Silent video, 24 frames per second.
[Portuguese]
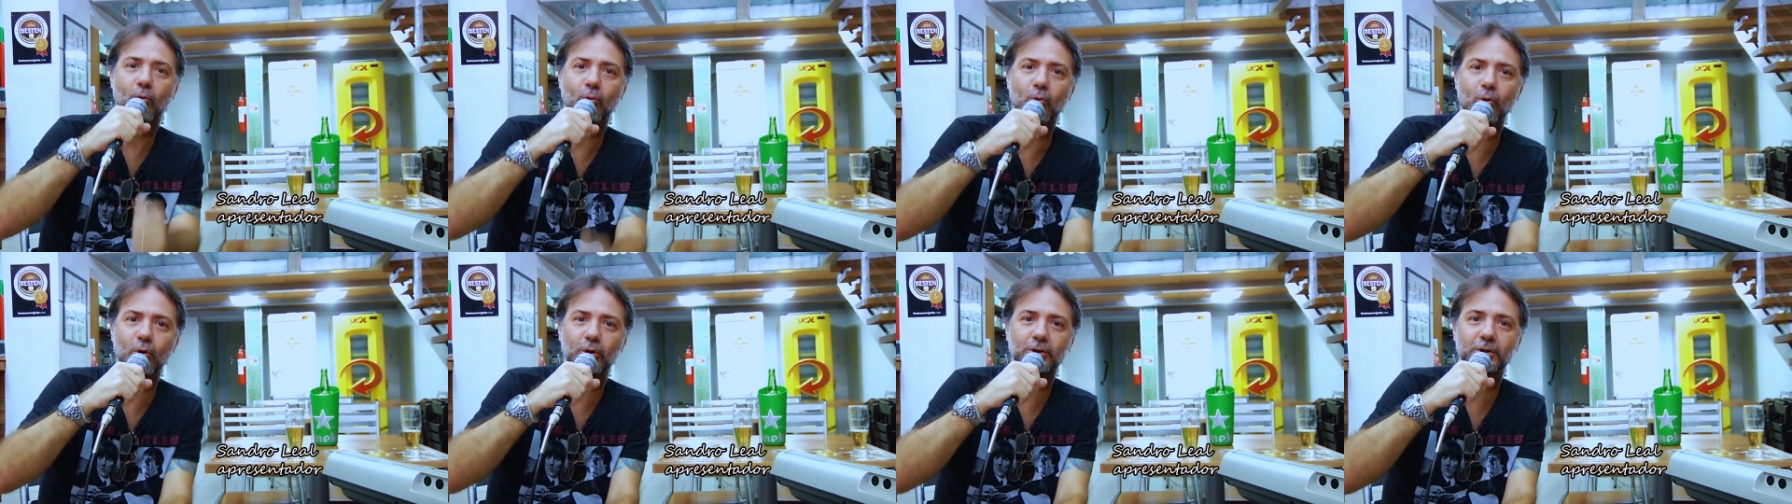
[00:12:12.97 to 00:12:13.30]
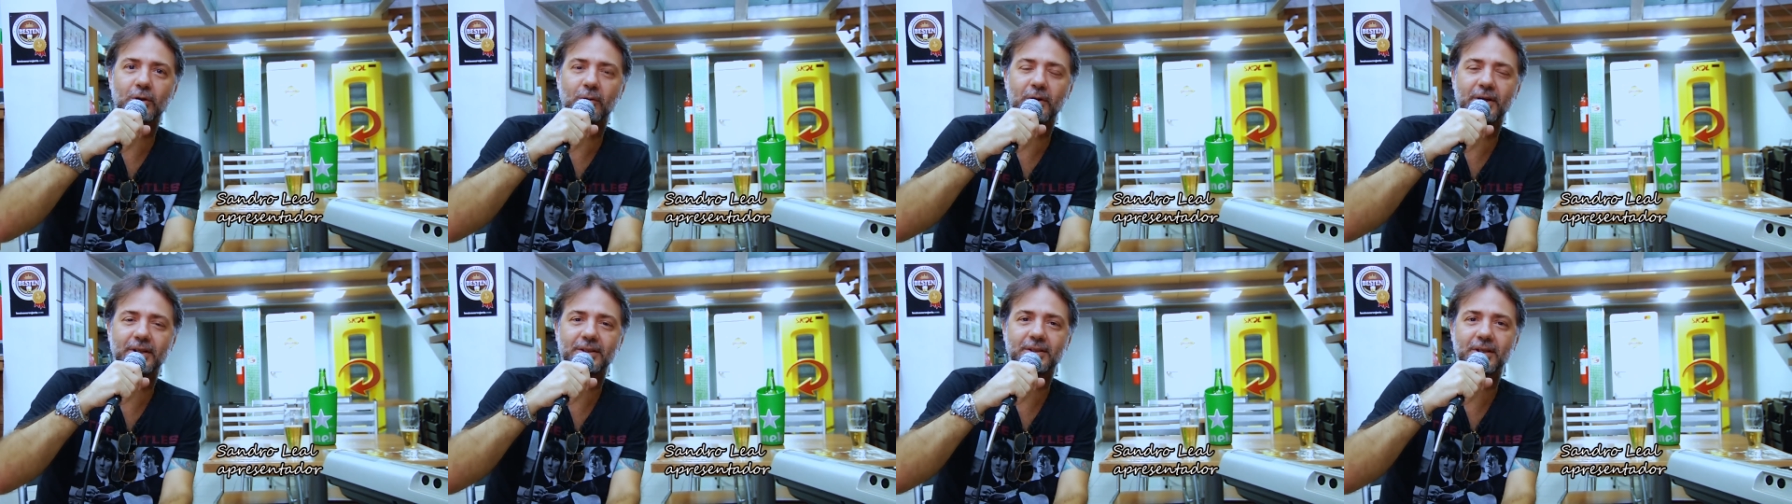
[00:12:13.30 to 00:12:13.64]

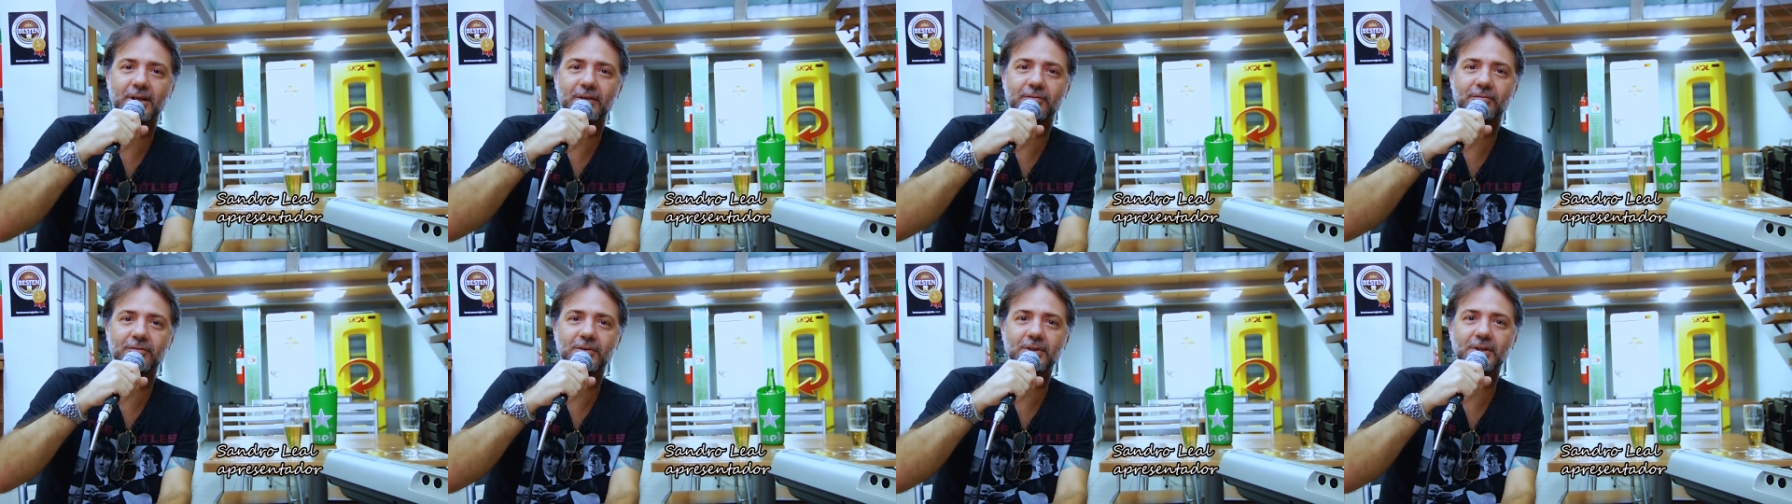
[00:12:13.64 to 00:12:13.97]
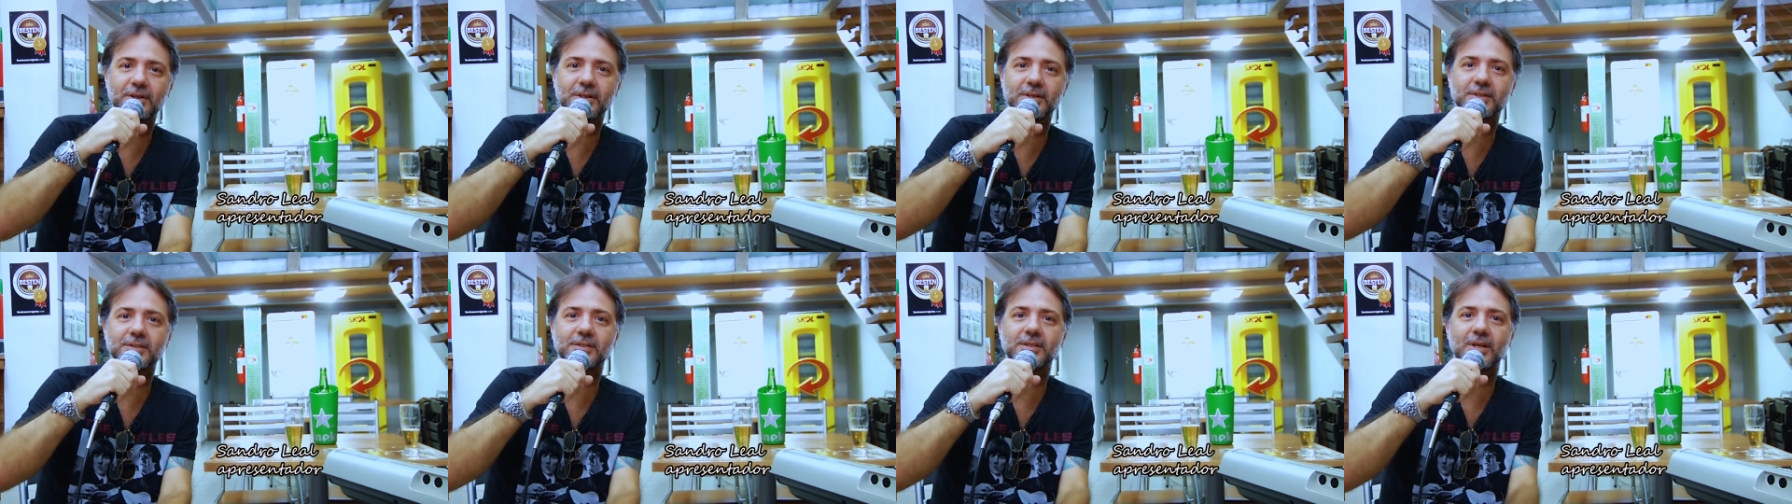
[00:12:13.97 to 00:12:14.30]
Curtam a
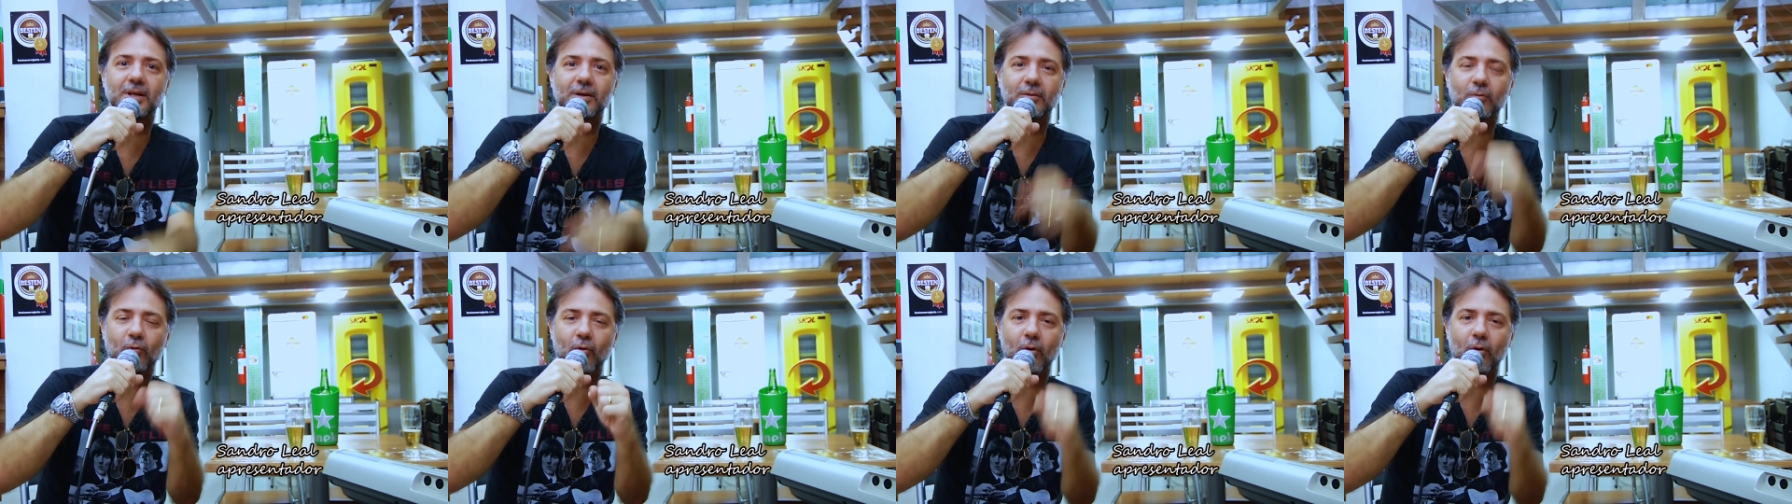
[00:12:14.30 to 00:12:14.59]
entrevista,